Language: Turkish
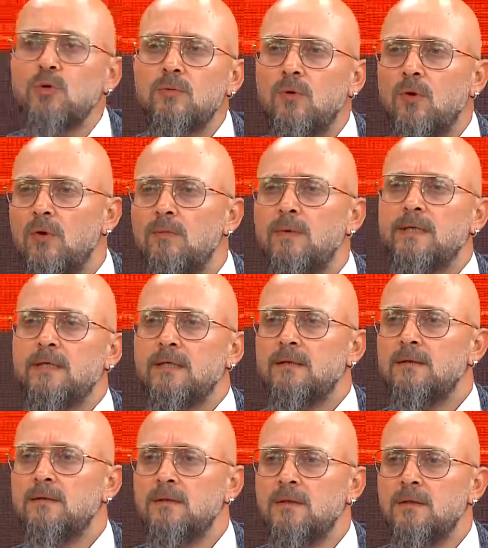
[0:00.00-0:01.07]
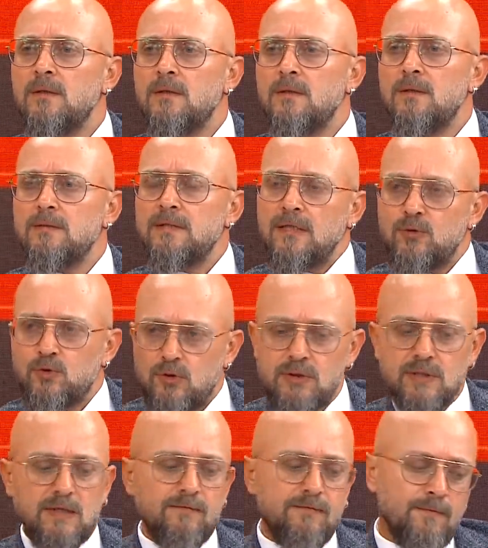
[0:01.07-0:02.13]
bir durumu olmadı. Yani
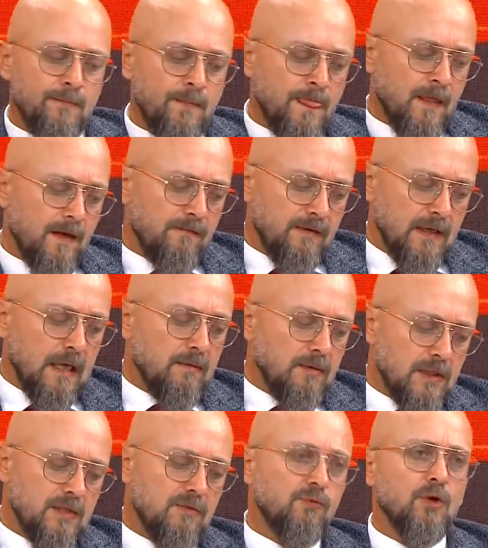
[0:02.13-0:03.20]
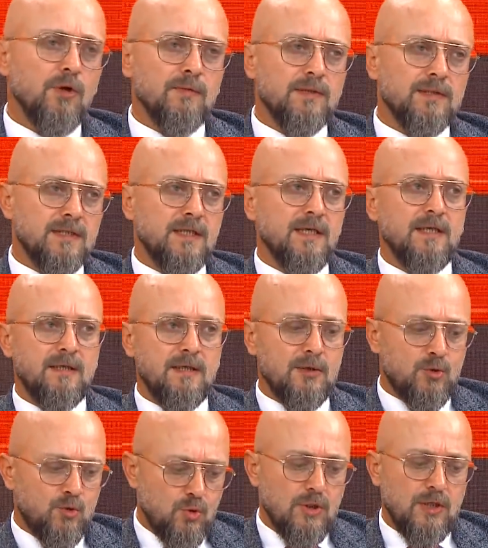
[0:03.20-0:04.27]
Josef Fenerbahçe forması
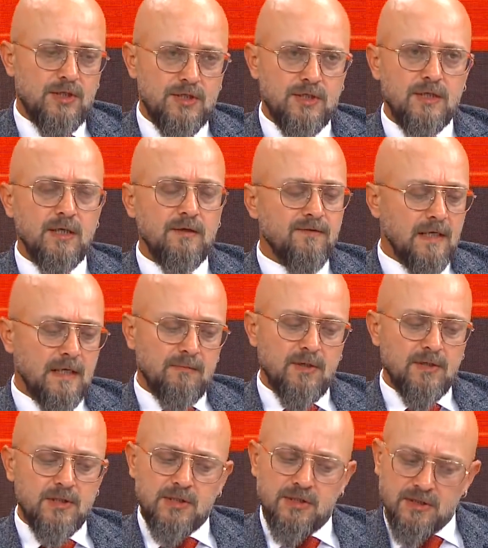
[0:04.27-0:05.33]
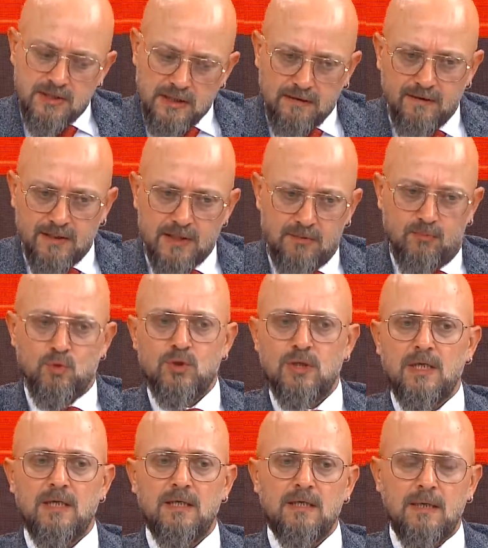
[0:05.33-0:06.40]
giydiği süre içinde Fenerbahçe için savaştı,
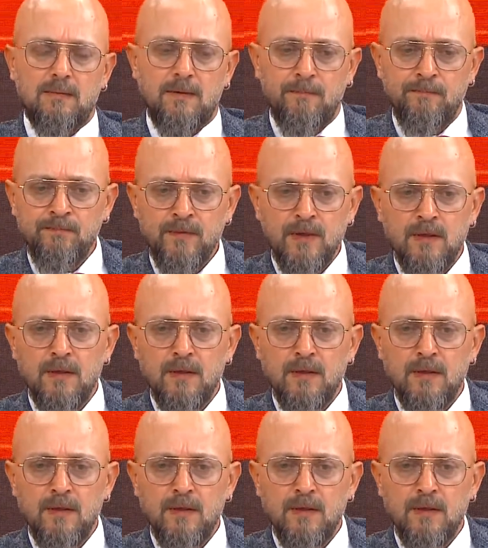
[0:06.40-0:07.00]
mücadele etti ama... Yok yok